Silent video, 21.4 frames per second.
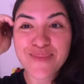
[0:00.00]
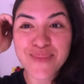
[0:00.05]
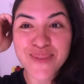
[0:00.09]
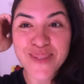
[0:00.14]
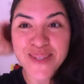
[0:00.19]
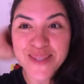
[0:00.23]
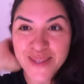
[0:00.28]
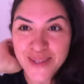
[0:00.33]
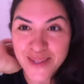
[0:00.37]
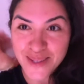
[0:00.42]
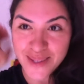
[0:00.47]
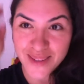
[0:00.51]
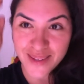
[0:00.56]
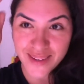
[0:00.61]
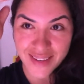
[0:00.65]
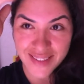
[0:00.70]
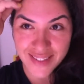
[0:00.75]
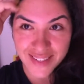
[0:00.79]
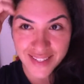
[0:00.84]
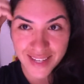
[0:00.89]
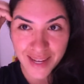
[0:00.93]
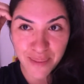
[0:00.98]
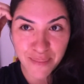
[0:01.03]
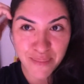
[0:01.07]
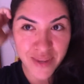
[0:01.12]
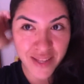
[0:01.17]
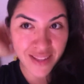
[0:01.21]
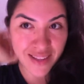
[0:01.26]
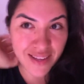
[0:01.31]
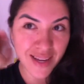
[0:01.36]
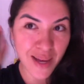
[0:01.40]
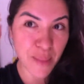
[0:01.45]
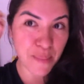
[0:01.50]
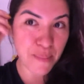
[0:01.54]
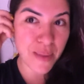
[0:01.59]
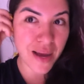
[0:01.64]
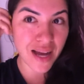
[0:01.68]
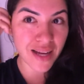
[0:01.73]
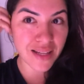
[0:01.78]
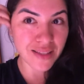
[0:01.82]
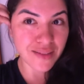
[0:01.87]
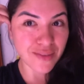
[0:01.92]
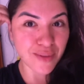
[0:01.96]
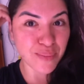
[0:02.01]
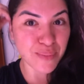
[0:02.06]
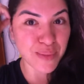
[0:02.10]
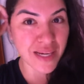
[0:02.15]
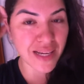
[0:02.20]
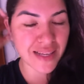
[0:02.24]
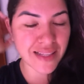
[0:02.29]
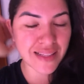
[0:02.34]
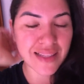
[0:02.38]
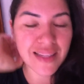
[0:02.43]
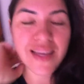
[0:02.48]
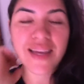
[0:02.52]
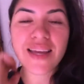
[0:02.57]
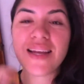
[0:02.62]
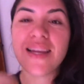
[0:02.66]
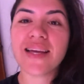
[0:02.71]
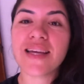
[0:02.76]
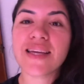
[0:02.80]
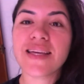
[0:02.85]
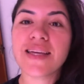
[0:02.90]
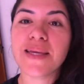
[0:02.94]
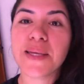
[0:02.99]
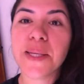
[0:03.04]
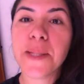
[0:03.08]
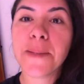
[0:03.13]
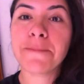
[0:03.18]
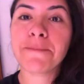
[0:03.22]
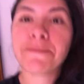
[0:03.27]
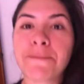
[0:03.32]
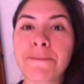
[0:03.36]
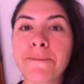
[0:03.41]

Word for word: por isso que eu só tô com essa cabelo acabado. Vou prender ele aqui.